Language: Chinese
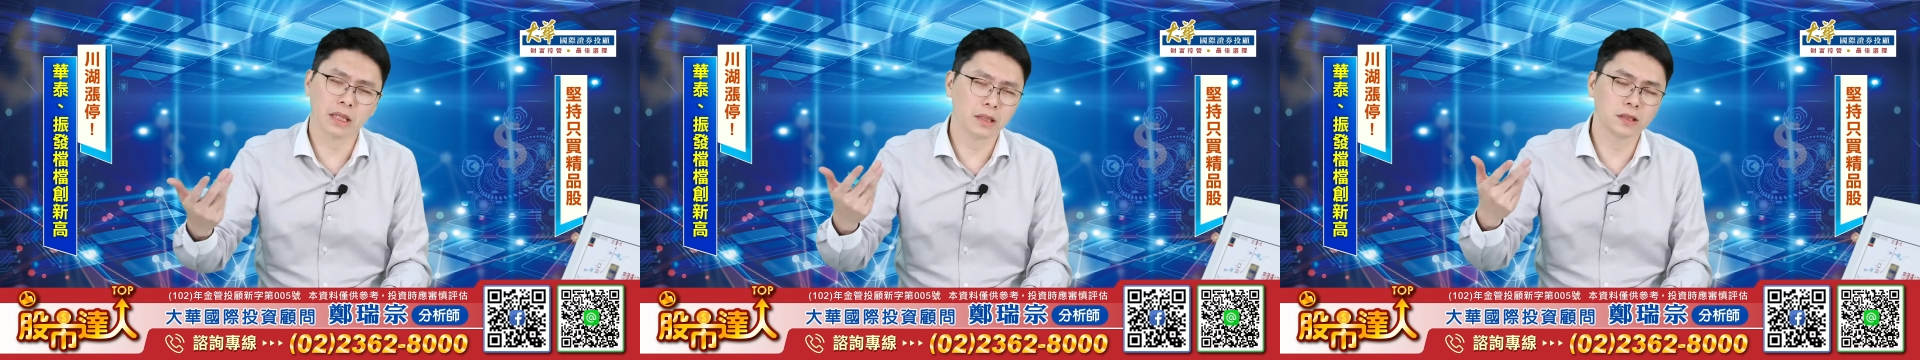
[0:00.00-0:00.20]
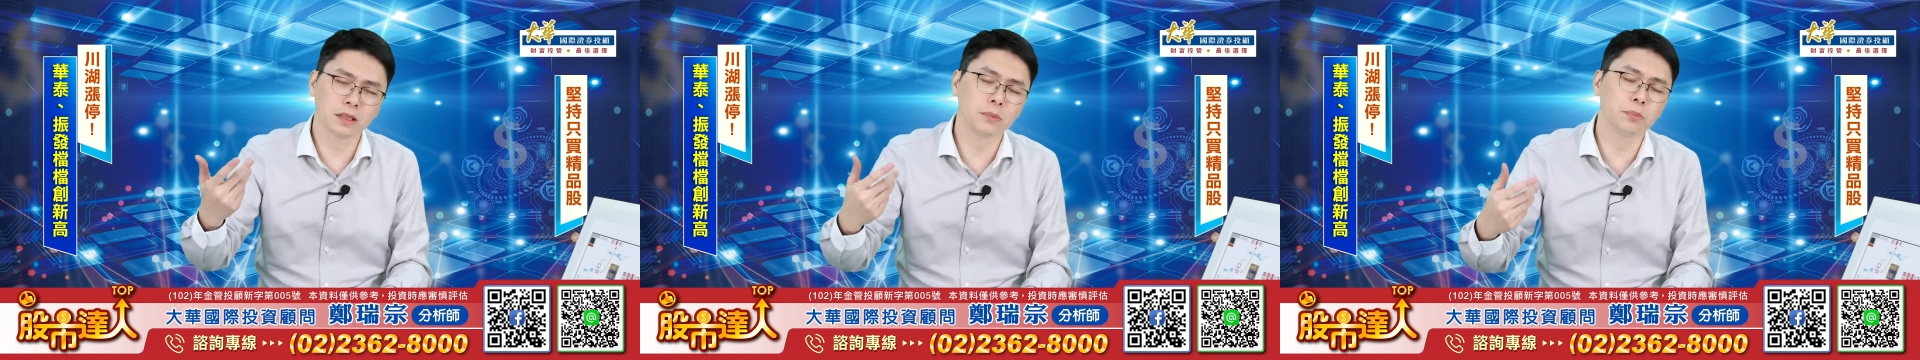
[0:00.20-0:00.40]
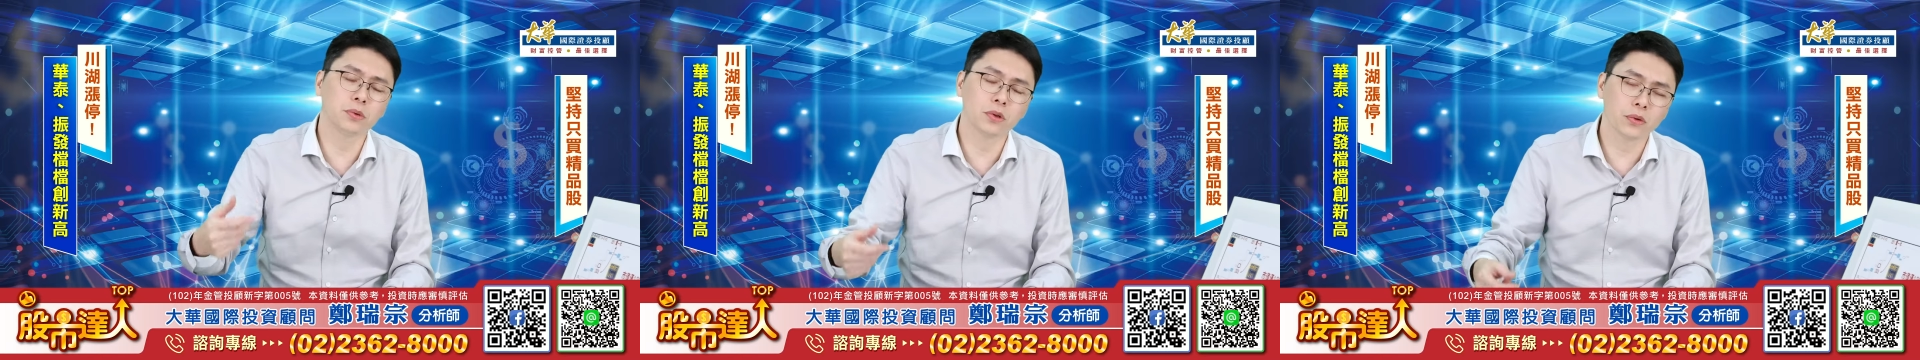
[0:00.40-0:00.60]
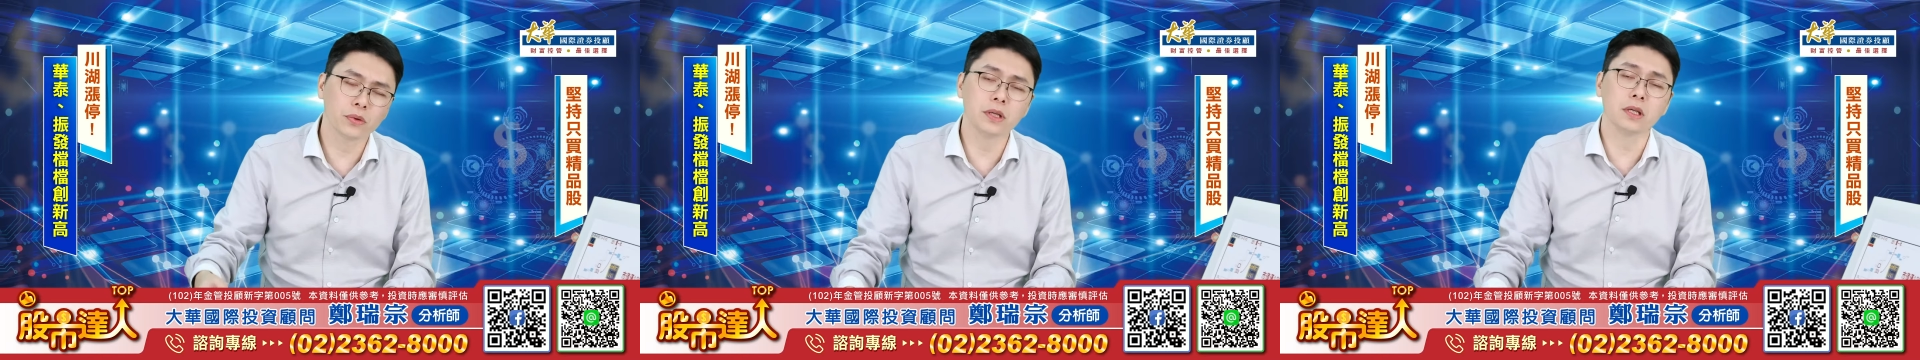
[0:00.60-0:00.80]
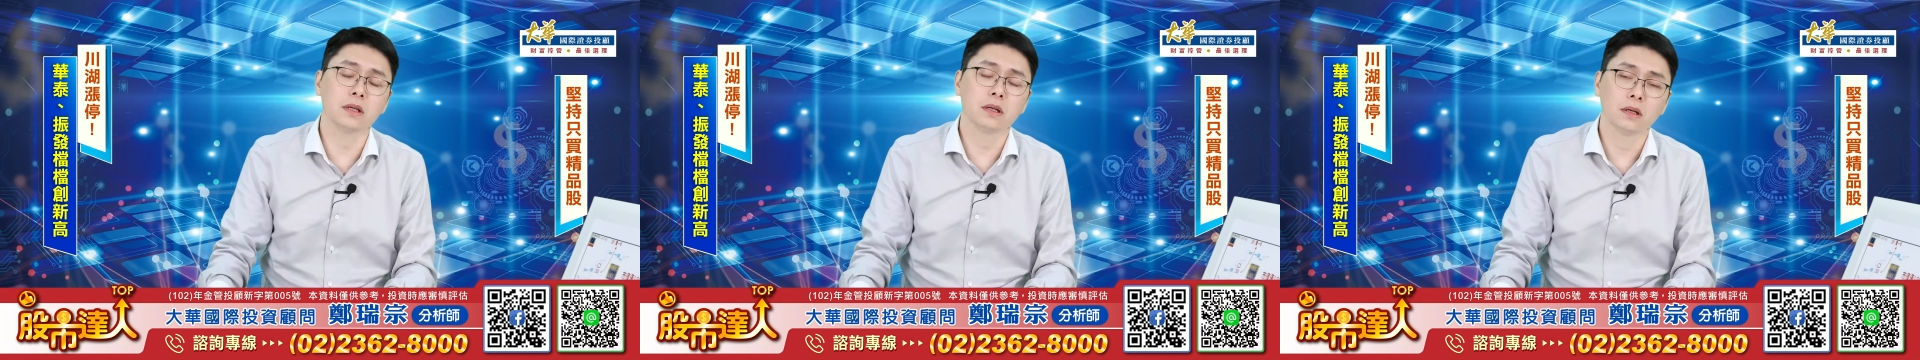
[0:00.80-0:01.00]
也真的不容
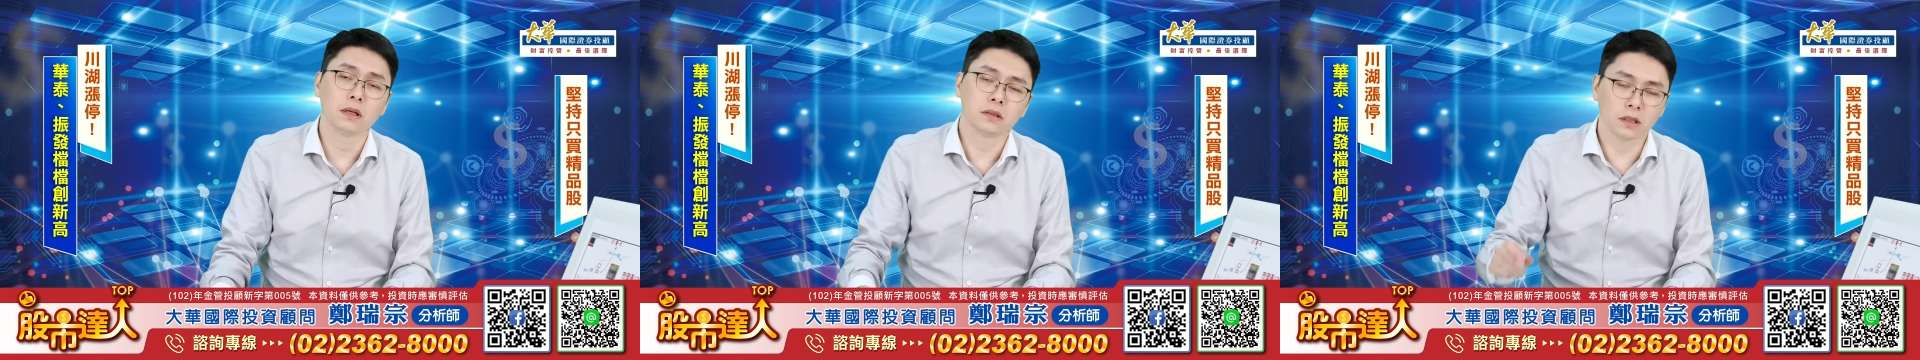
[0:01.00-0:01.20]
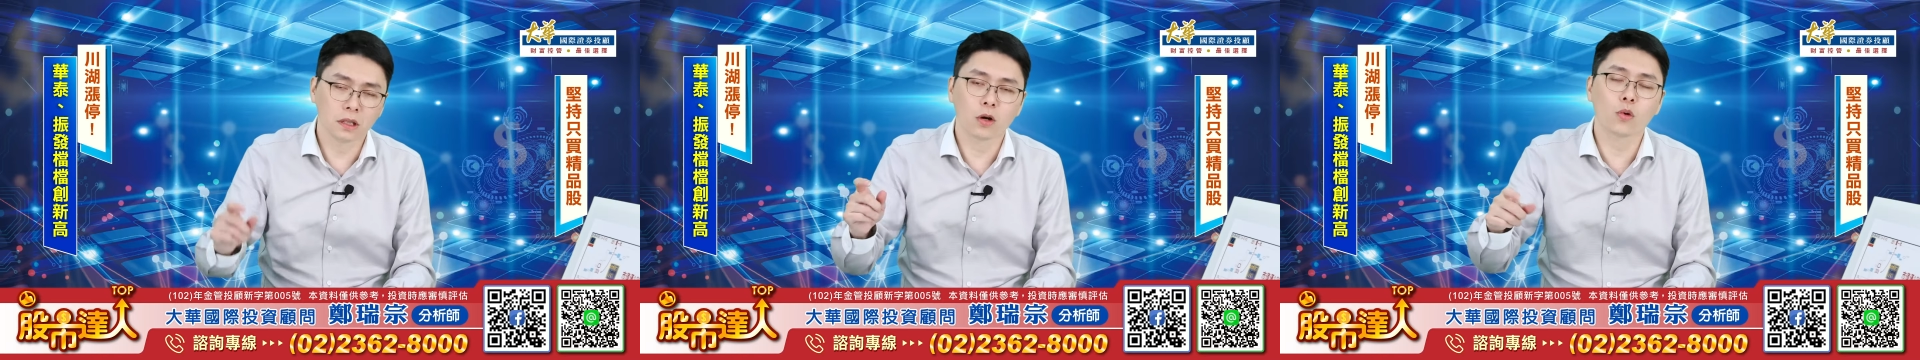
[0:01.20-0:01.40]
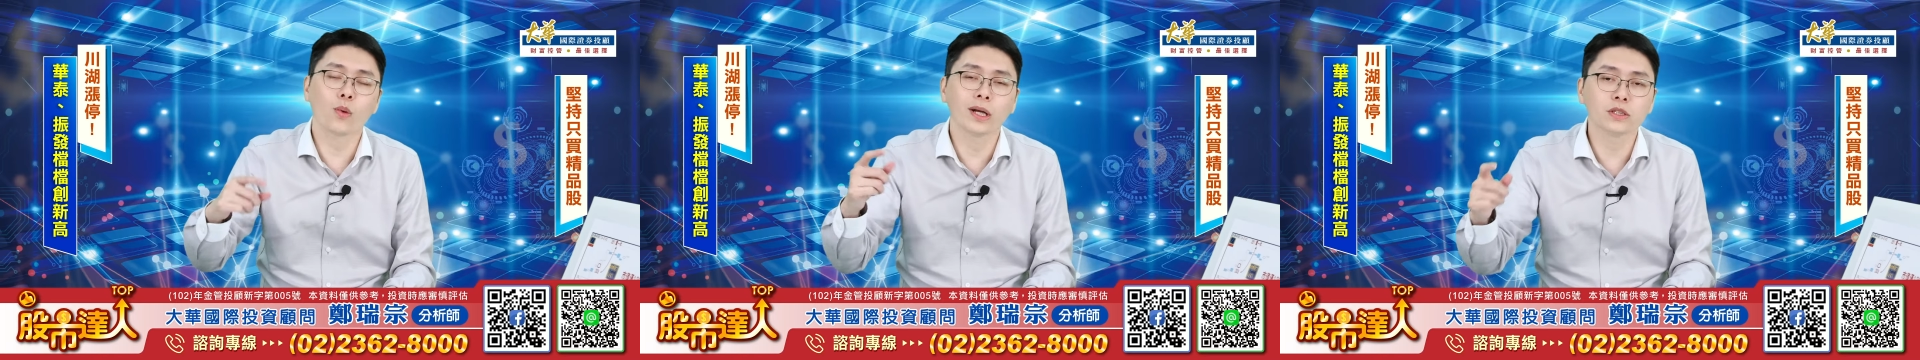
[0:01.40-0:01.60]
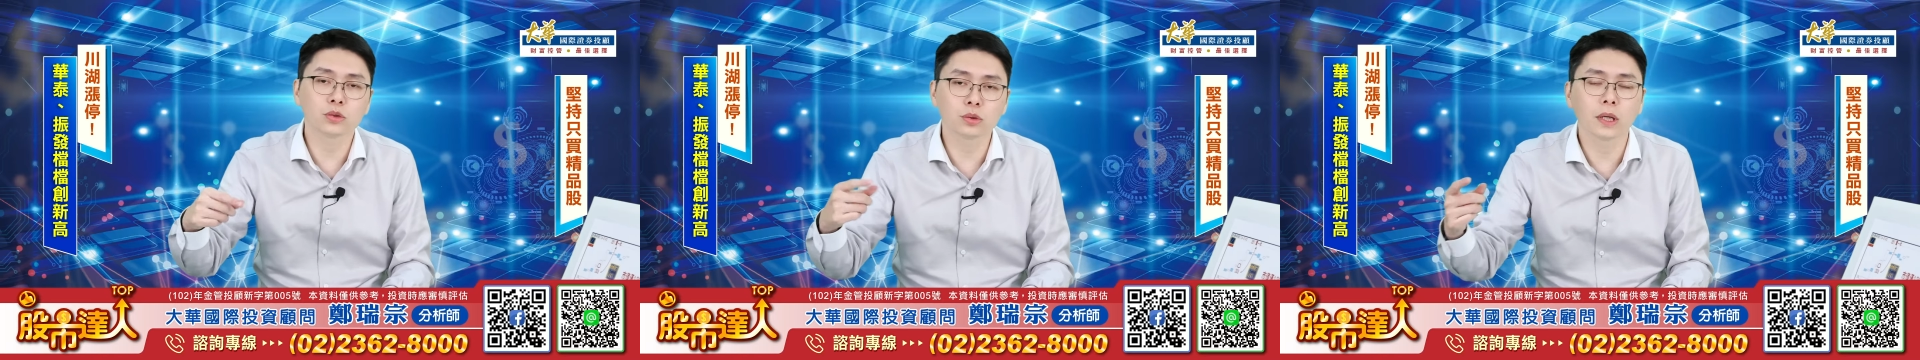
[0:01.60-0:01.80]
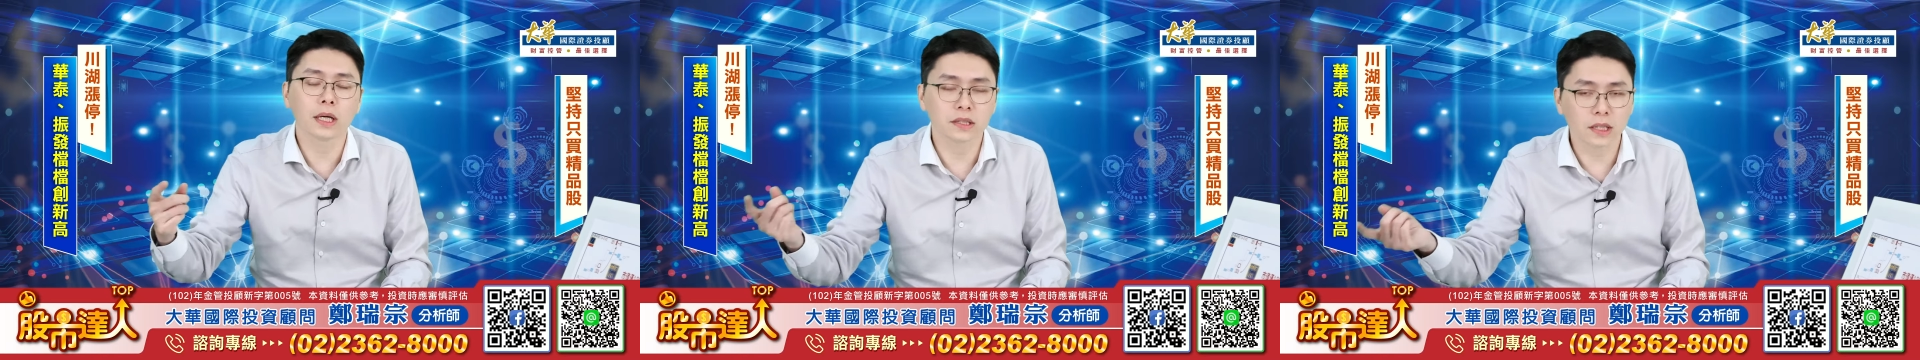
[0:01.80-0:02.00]
易。等到关
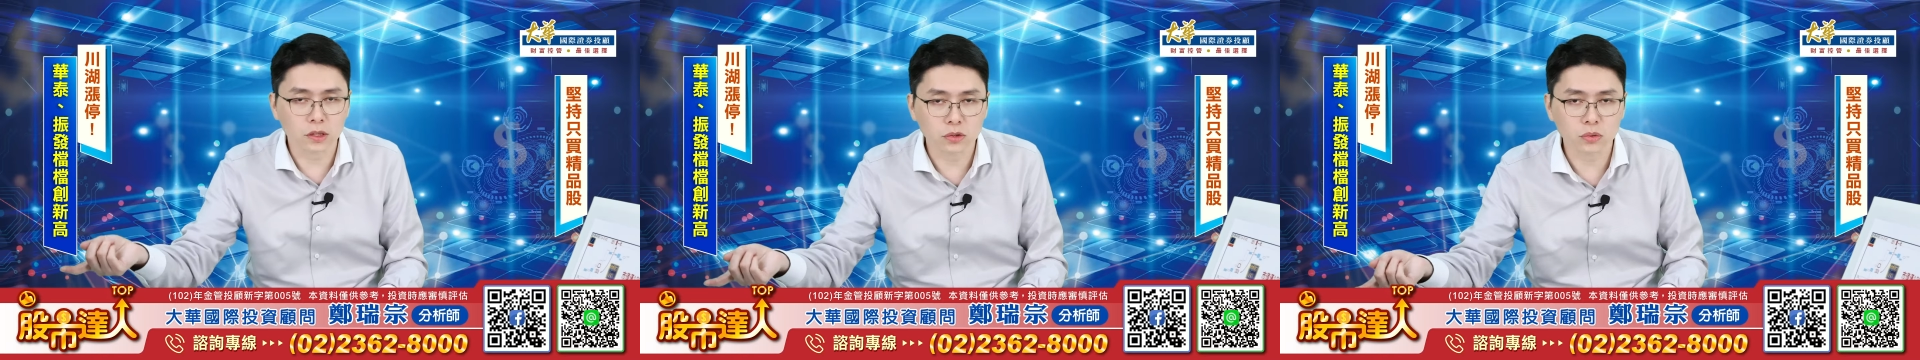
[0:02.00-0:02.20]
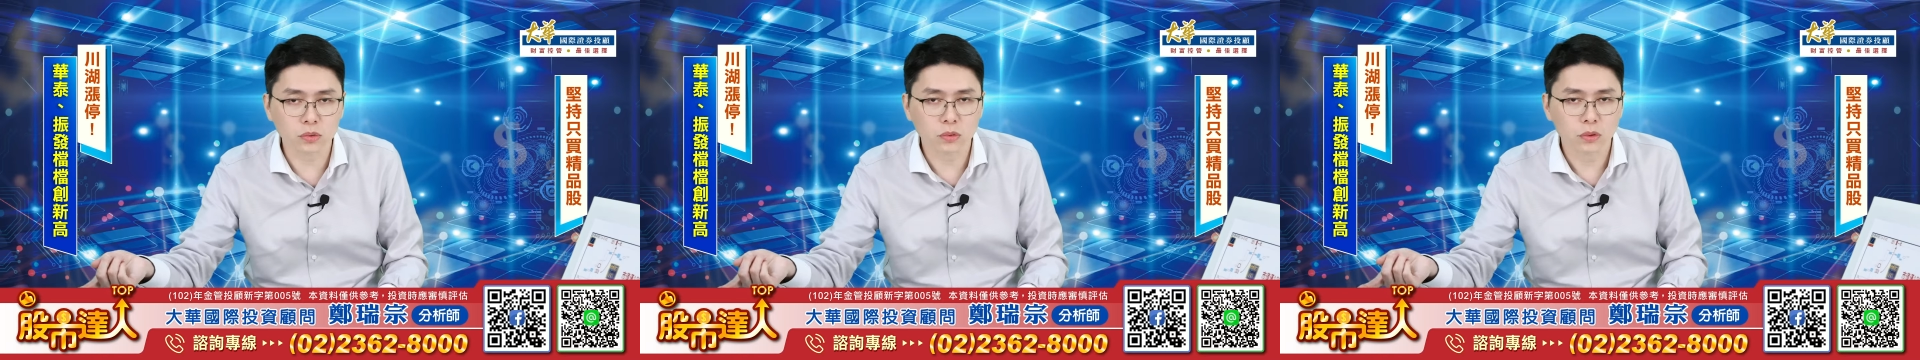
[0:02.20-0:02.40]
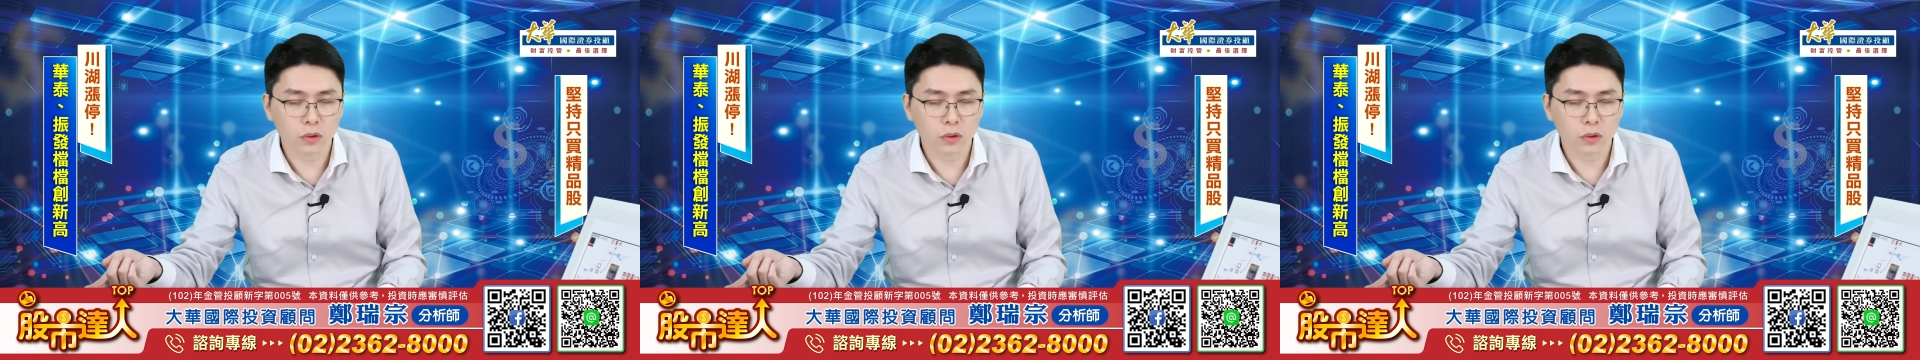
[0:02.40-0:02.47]
出来再说，